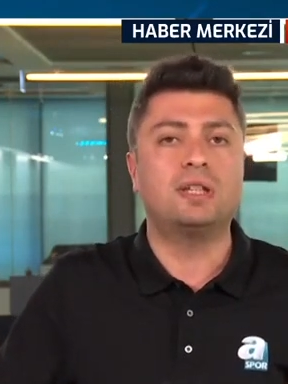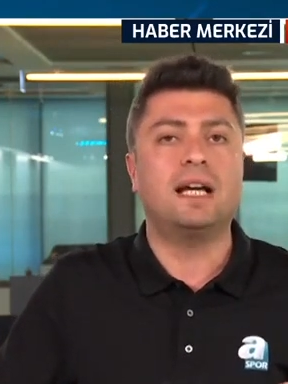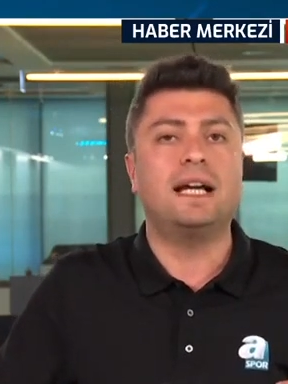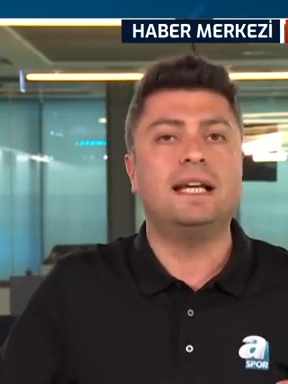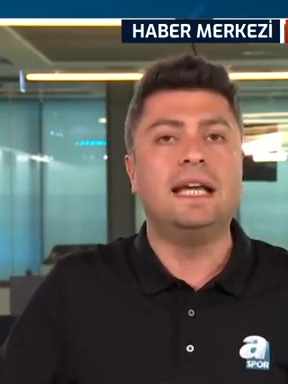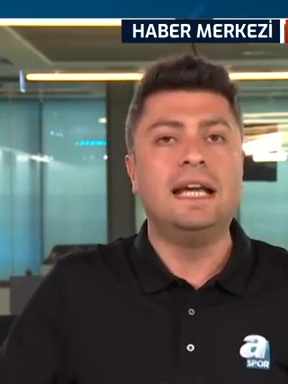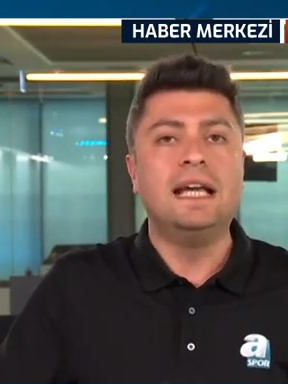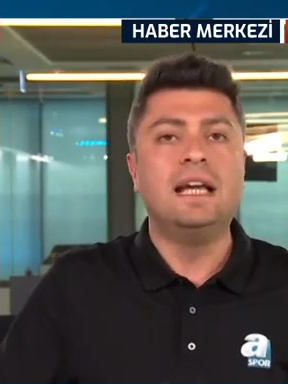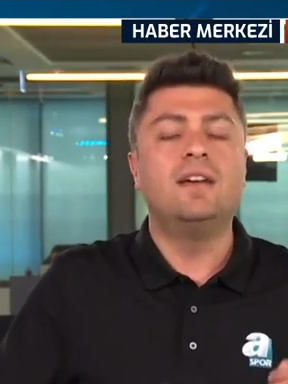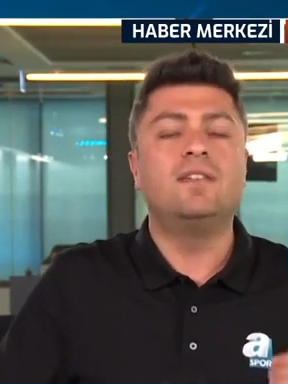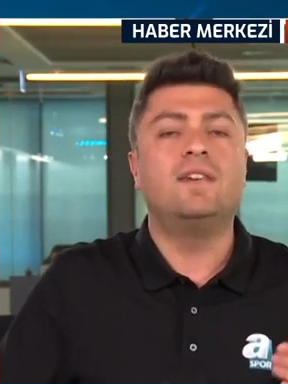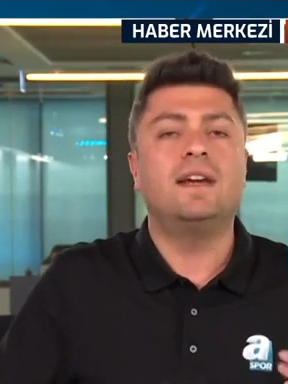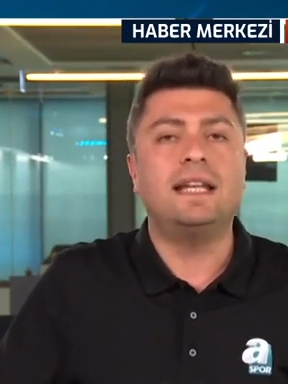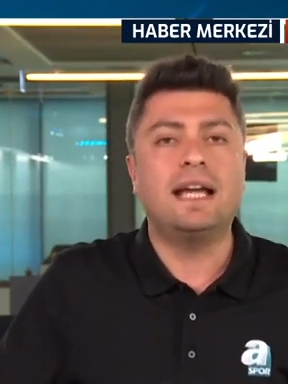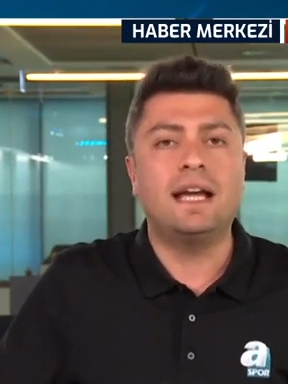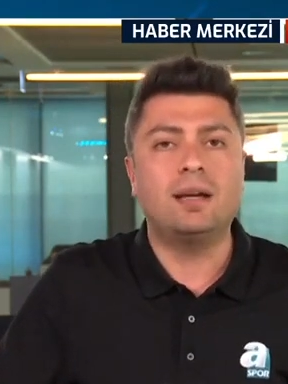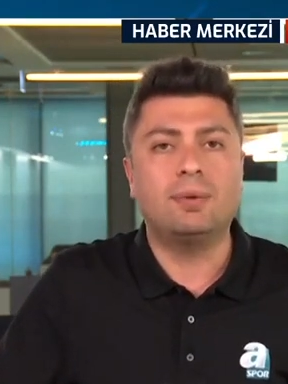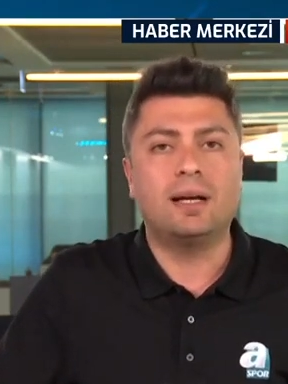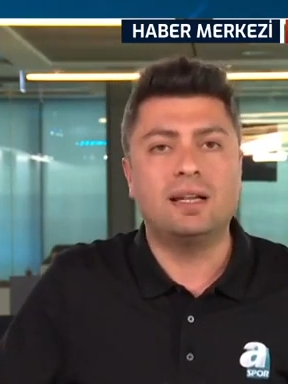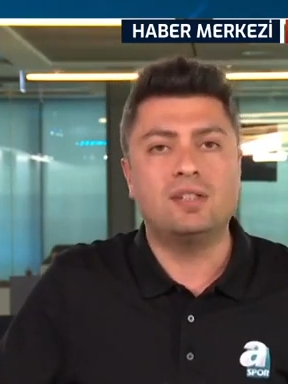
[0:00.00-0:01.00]
Yani
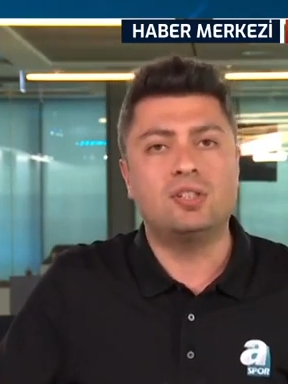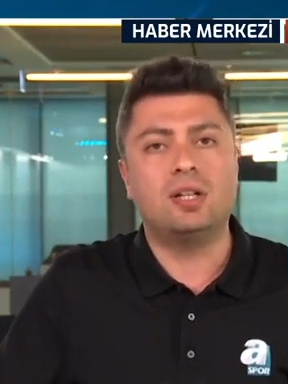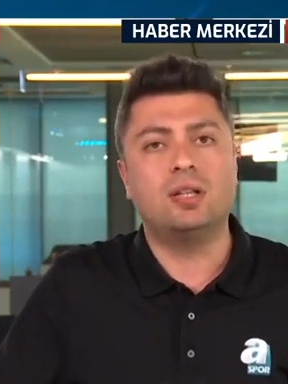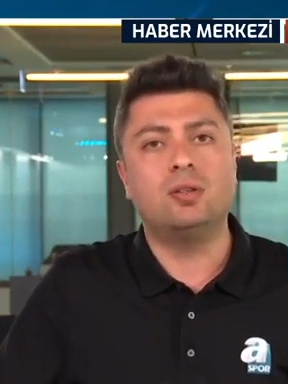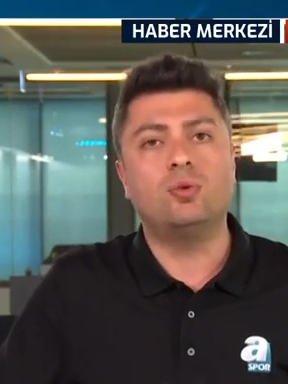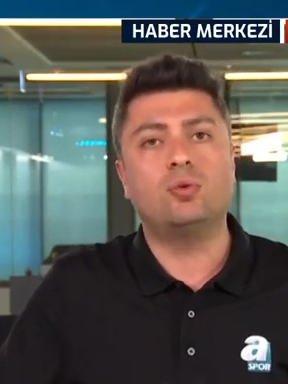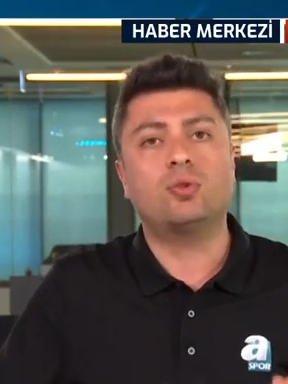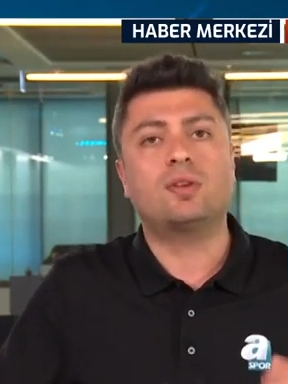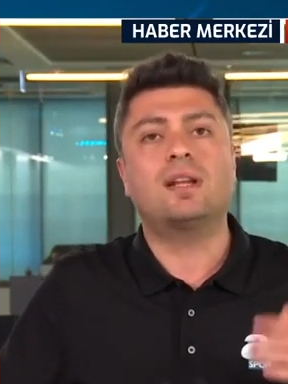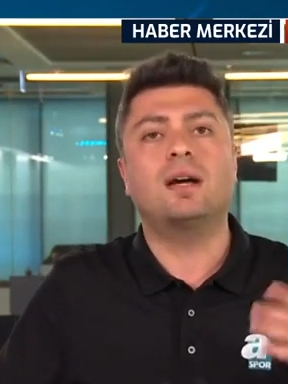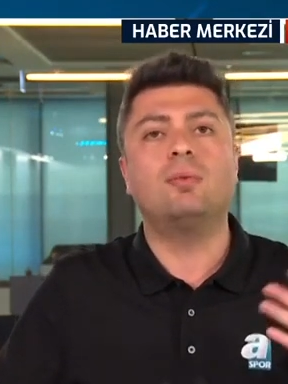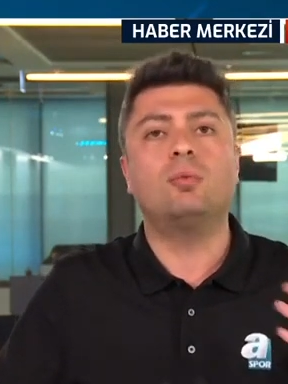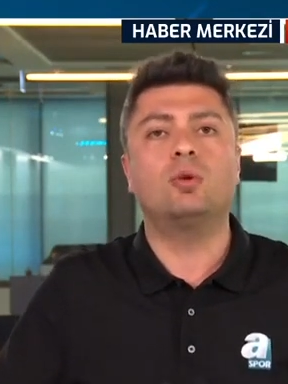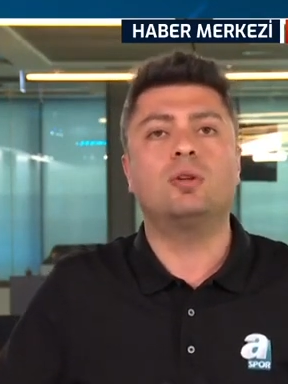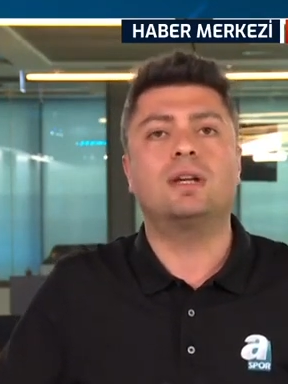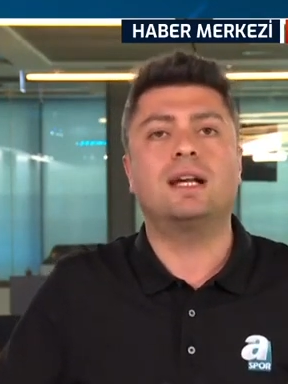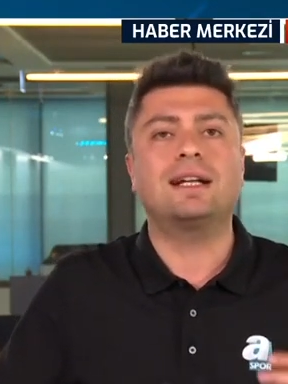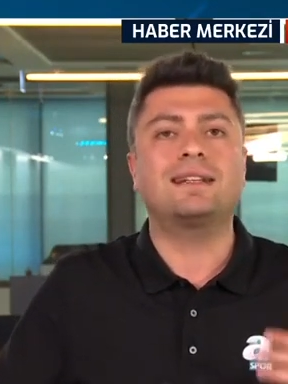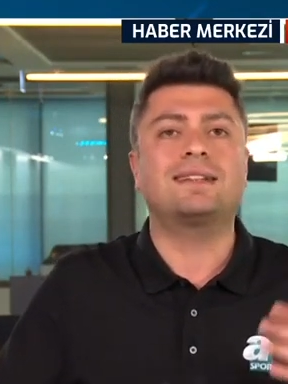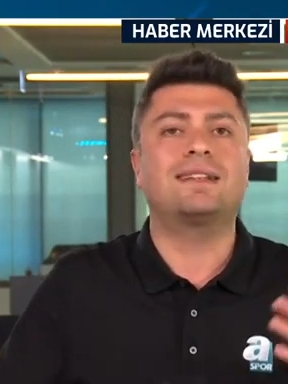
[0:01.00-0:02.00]
Fenerbahçe henüz tam
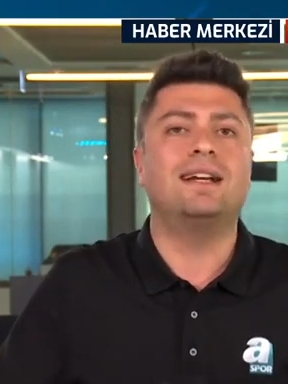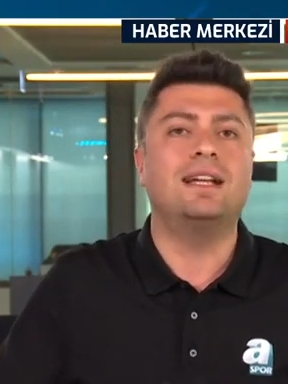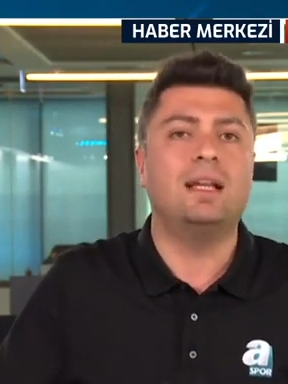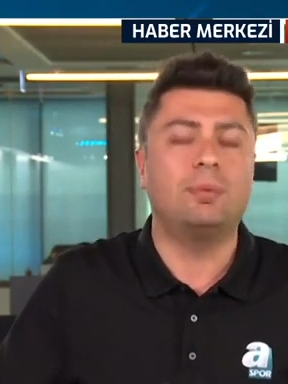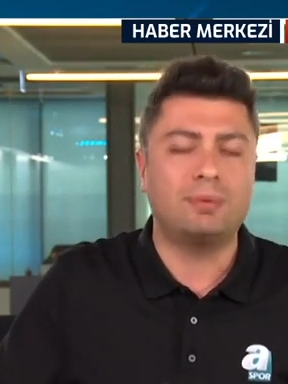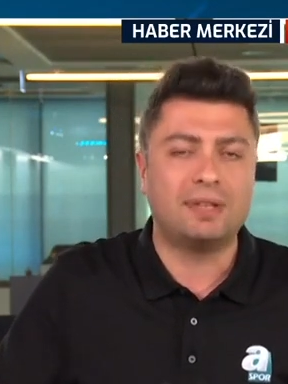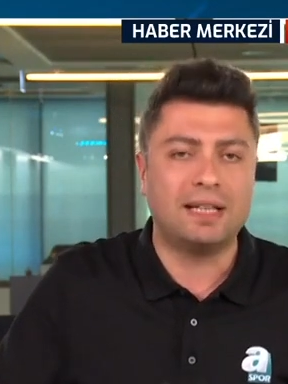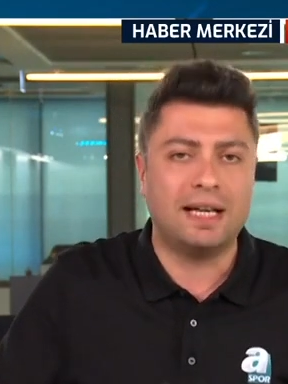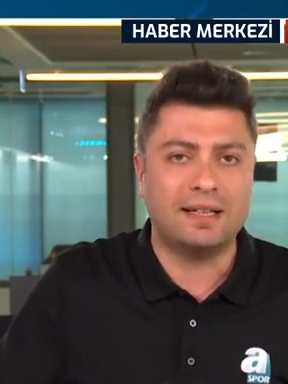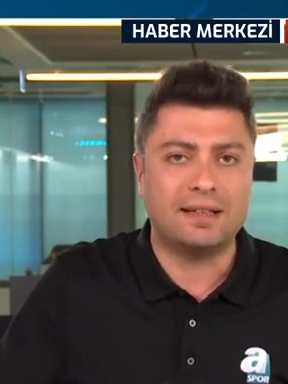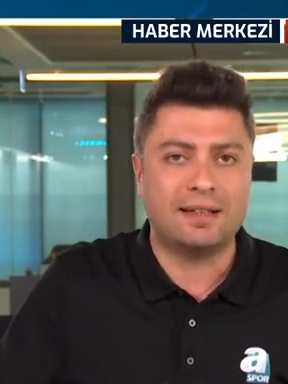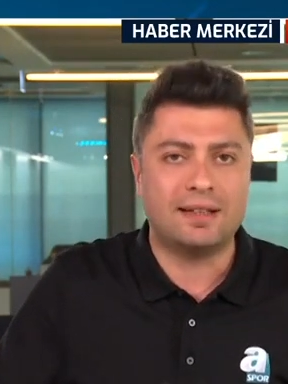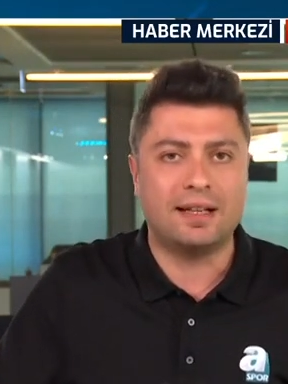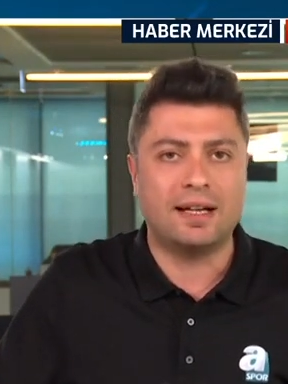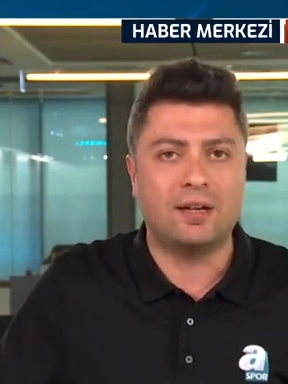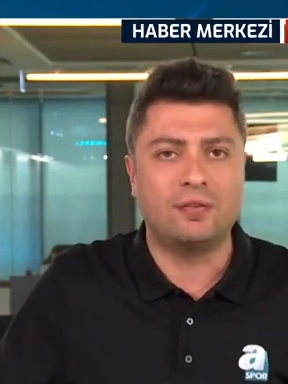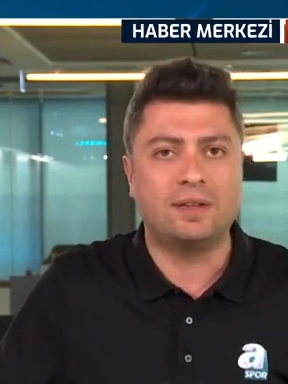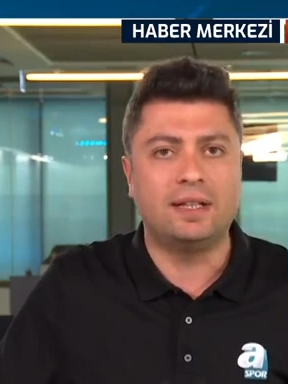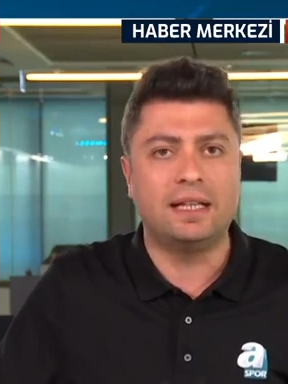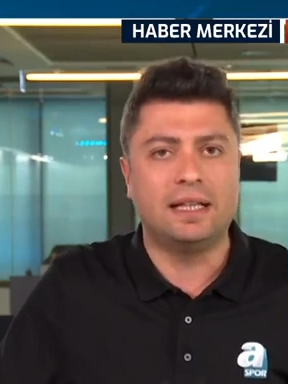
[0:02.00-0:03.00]
olarak talepkar
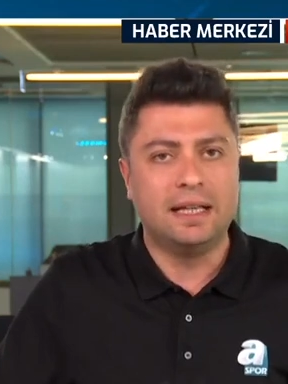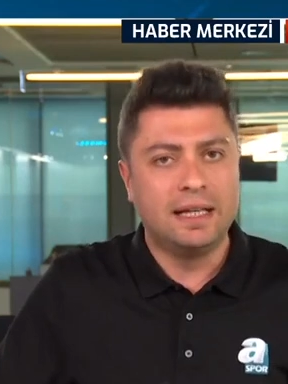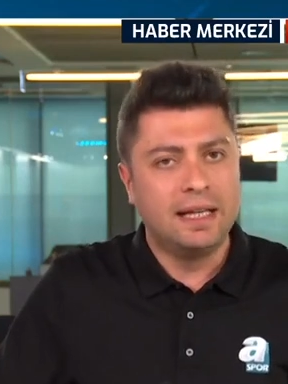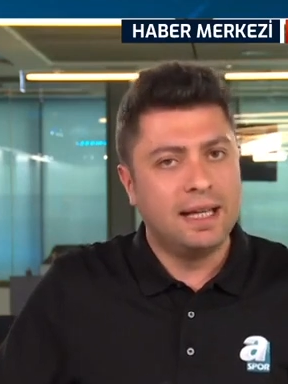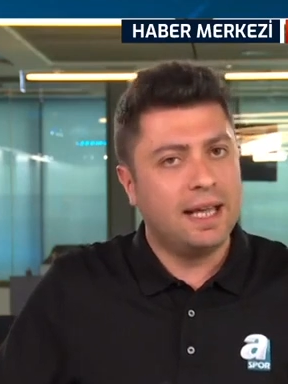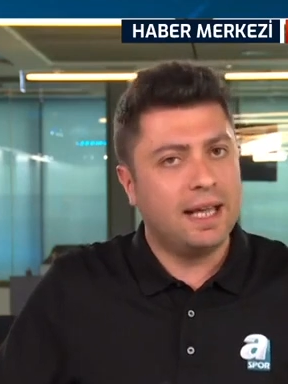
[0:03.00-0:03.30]
taraf değil.